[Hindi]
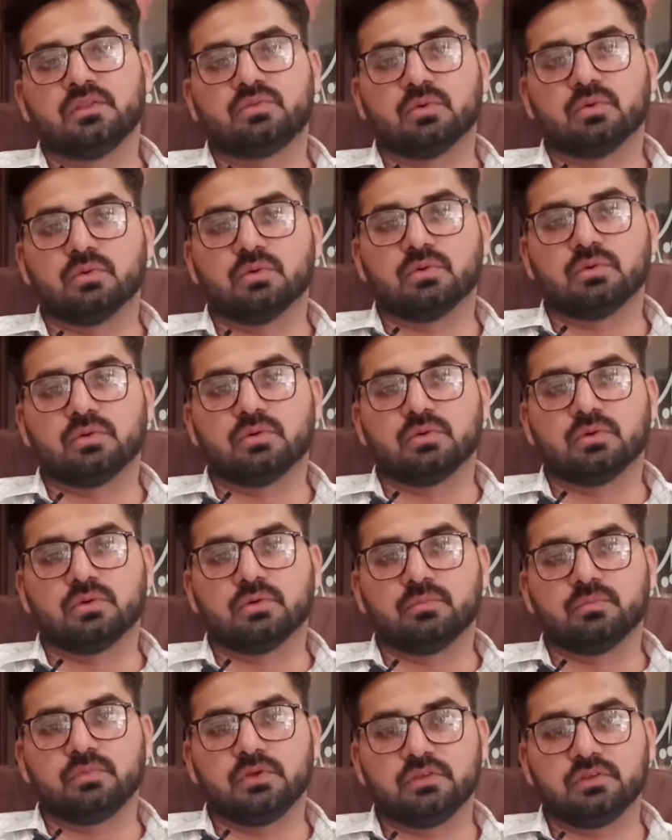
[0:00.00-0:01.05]

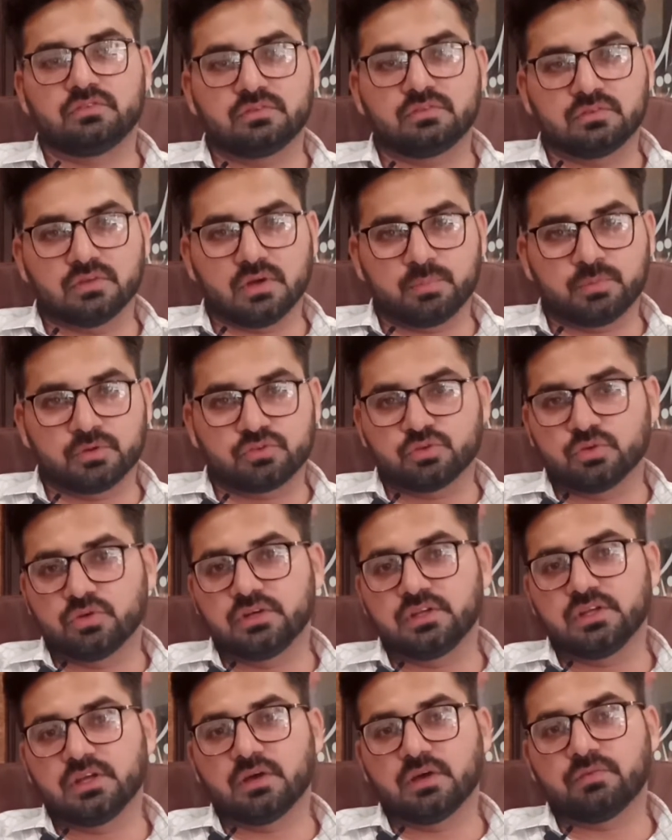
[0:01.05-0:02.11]
तो इस
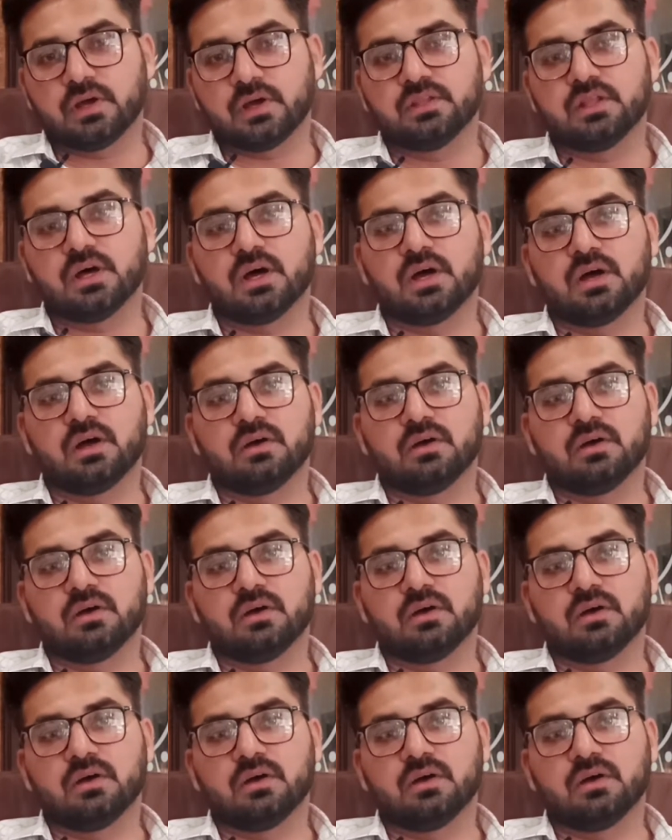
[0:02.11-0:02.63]
अपॉर्चुनिटी का फ़ायदा